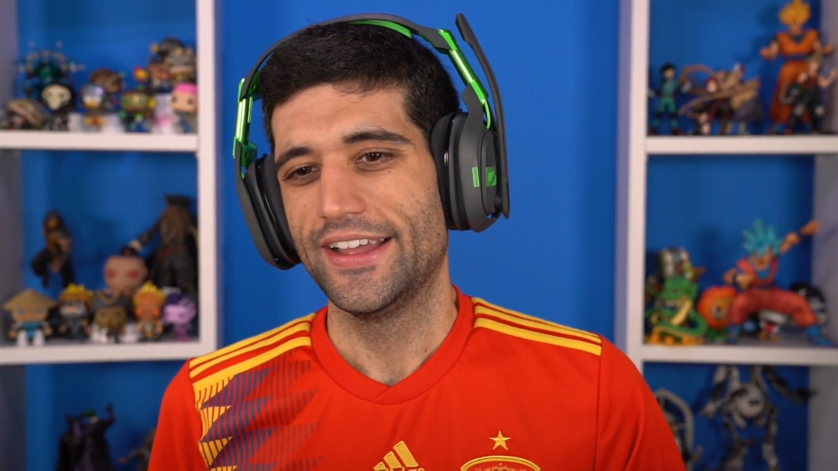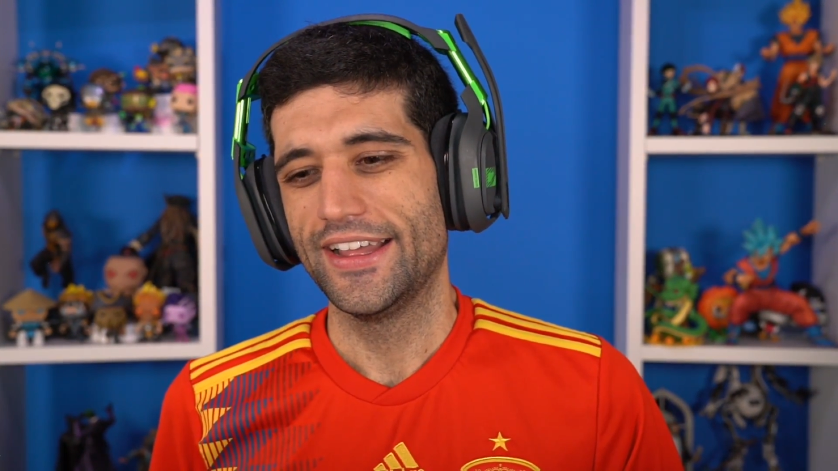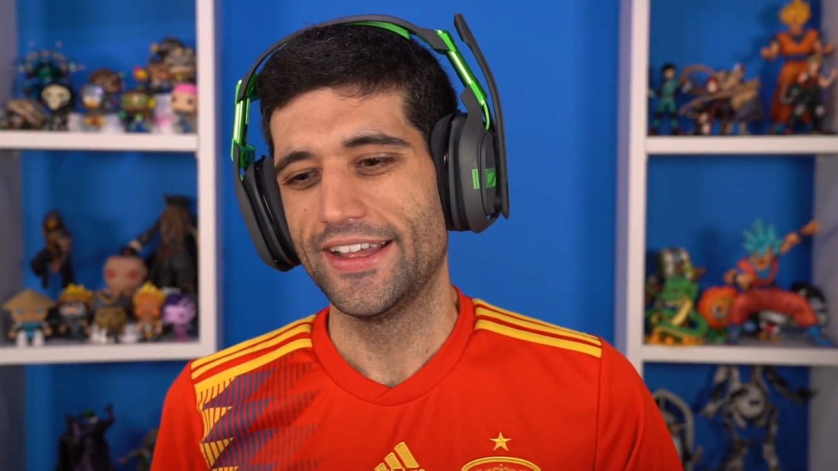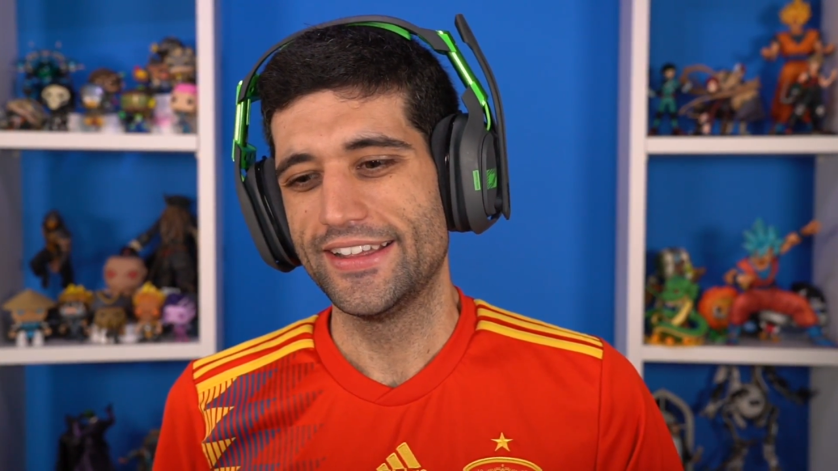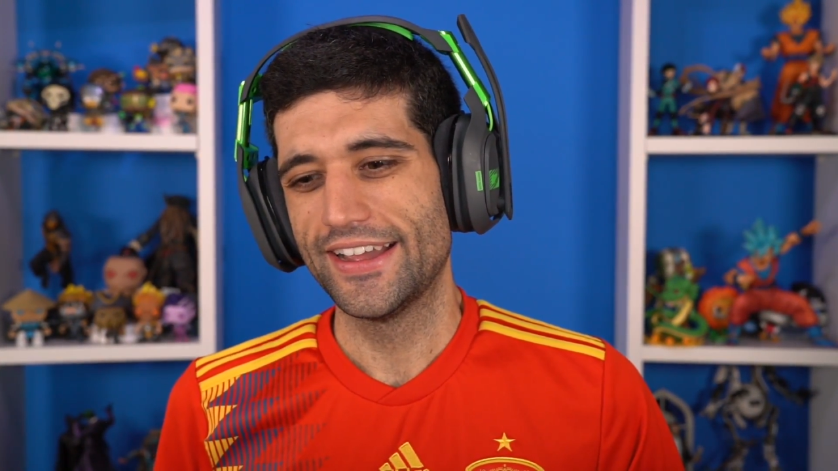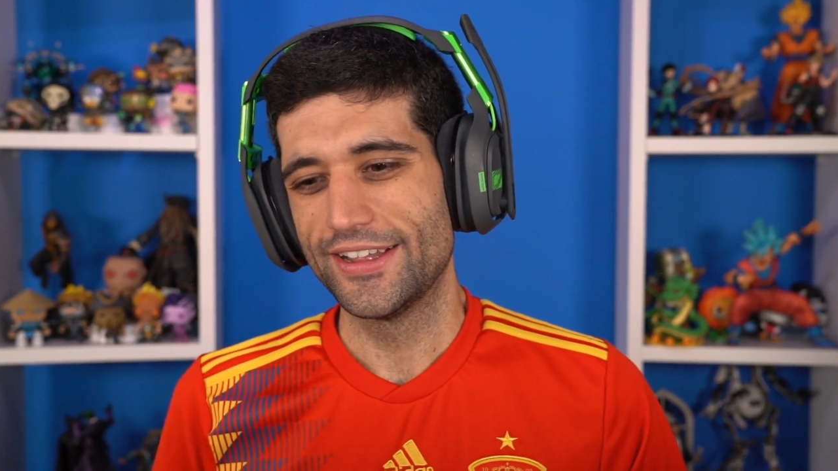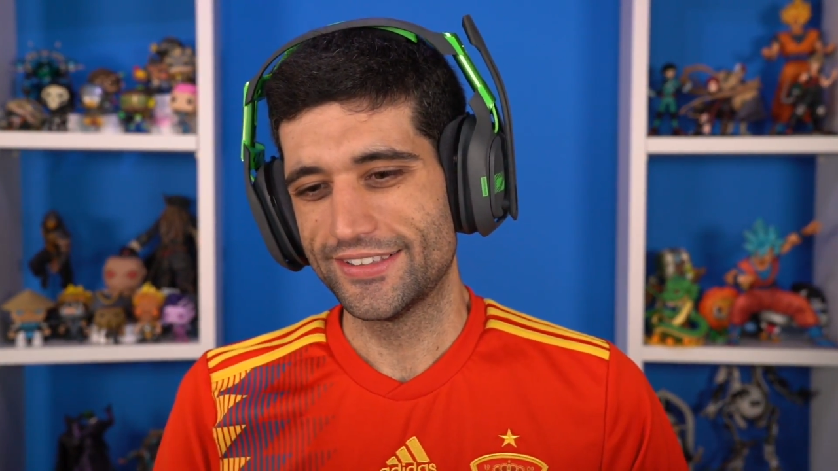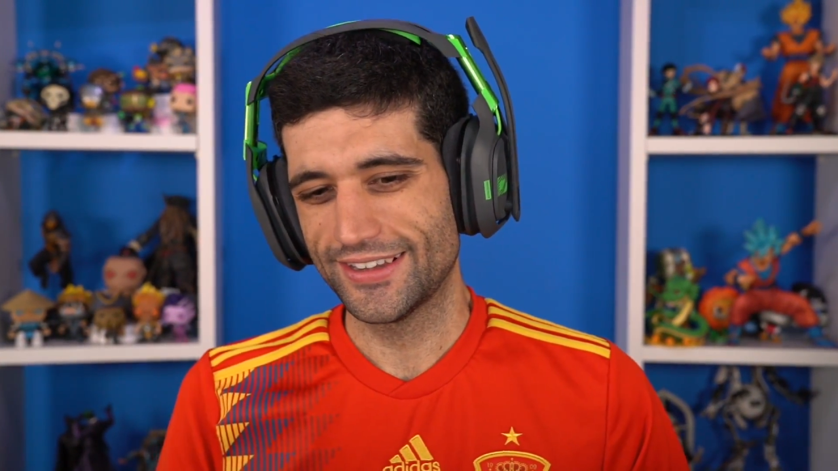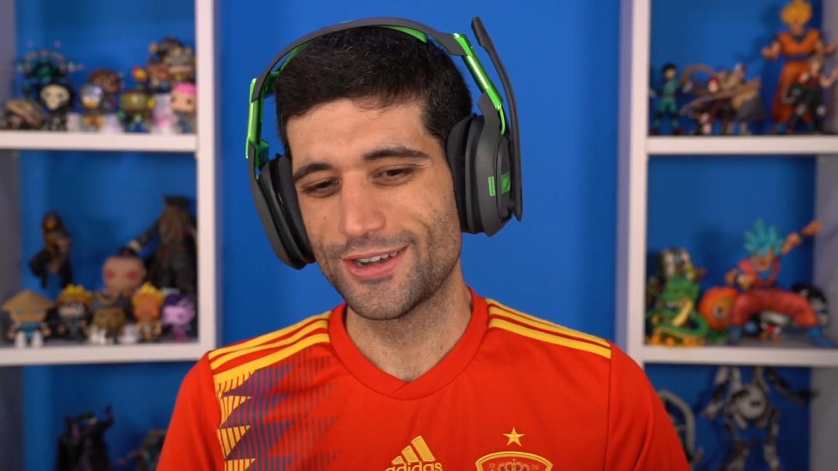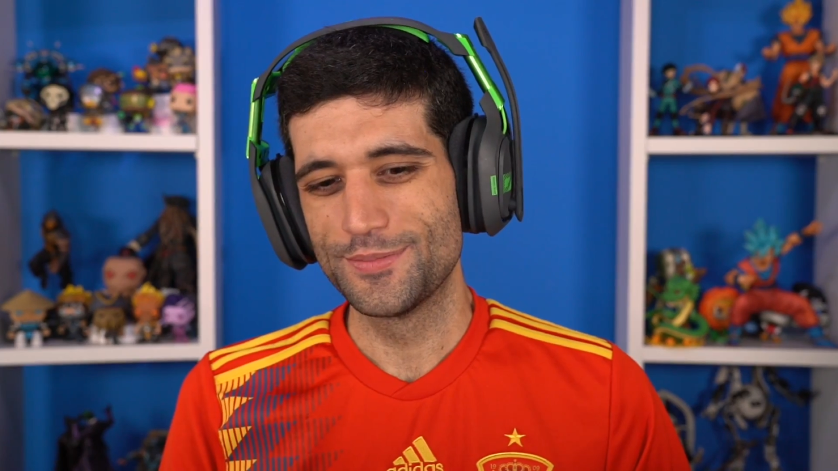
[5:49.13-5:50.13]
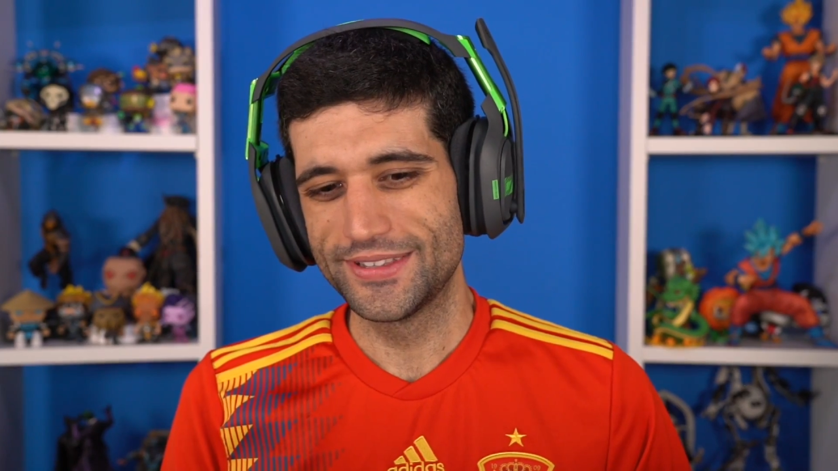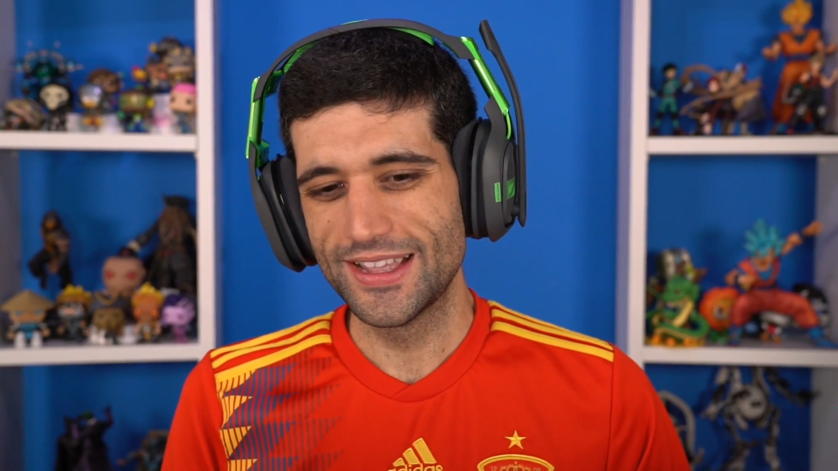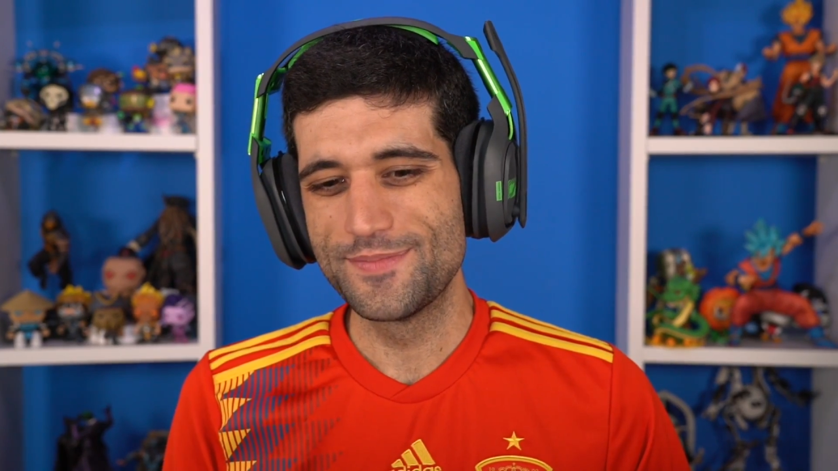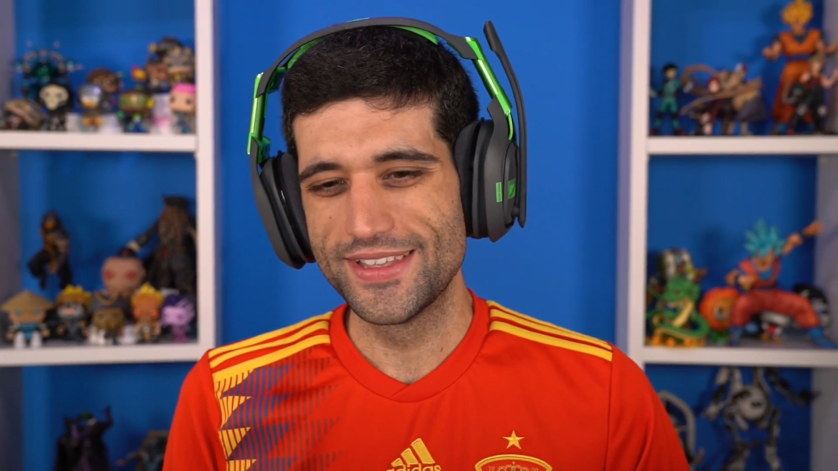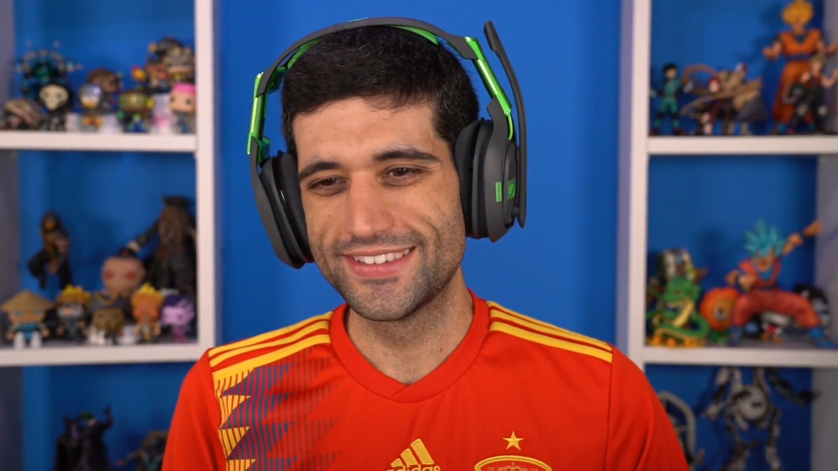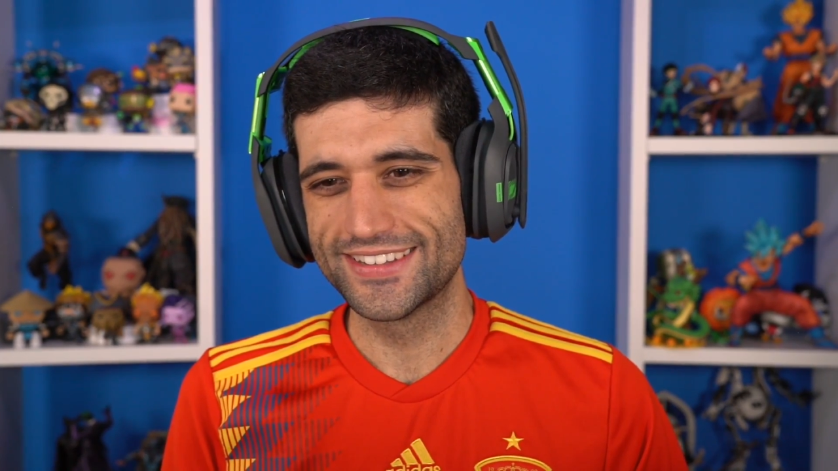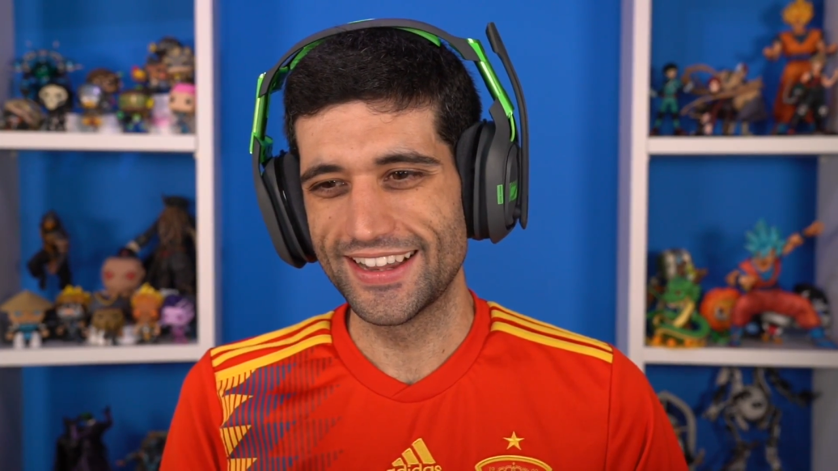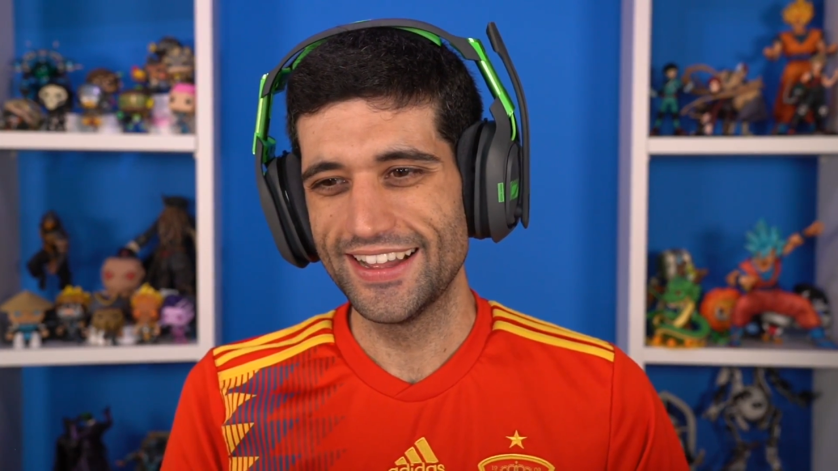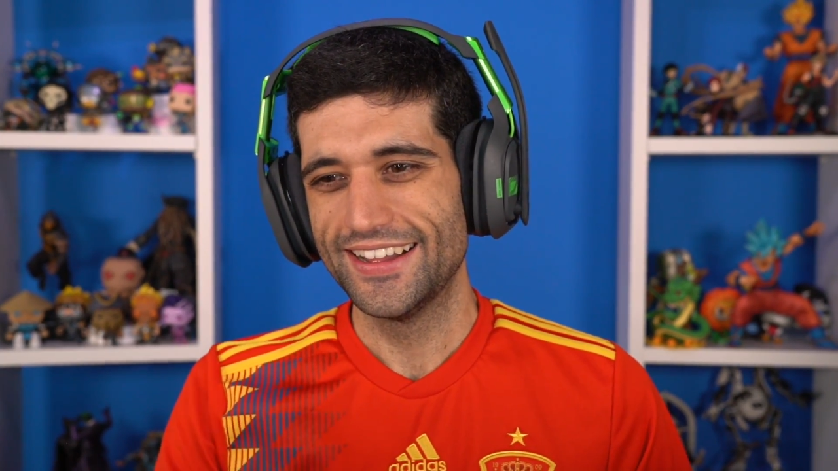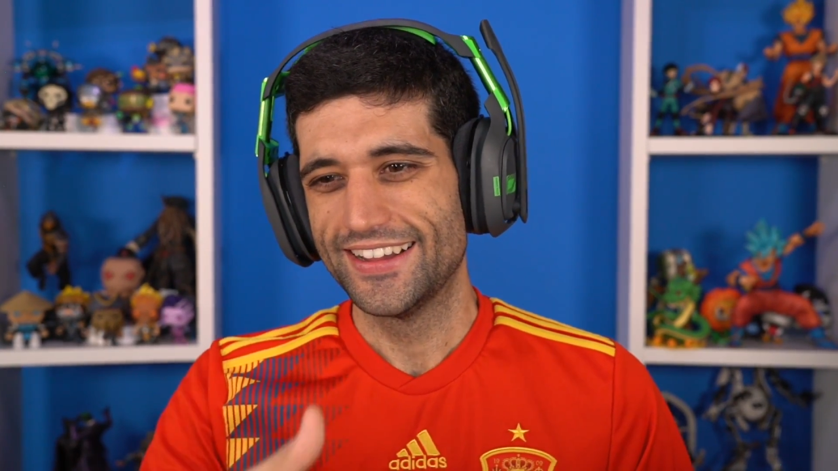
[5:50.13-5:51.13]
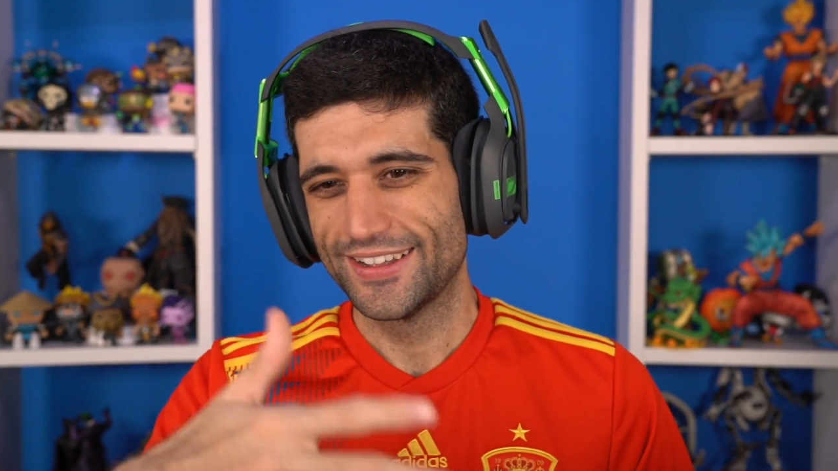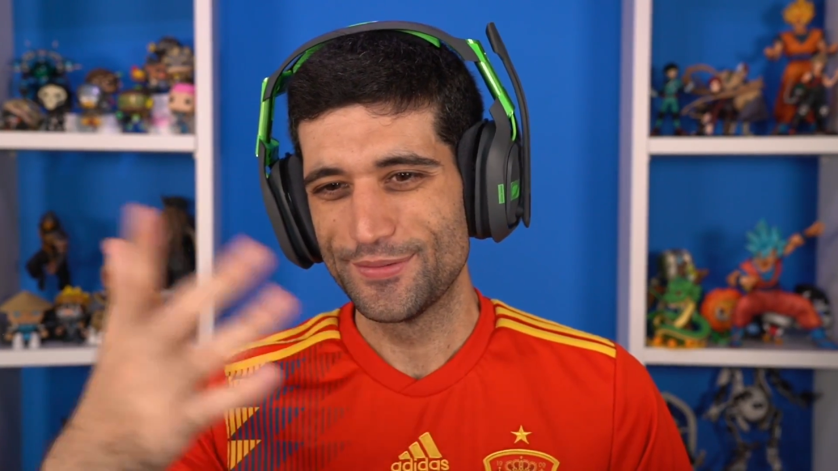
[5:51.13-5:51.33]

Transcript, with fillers: É, e aí esse aqui é o Mr. Beast, né?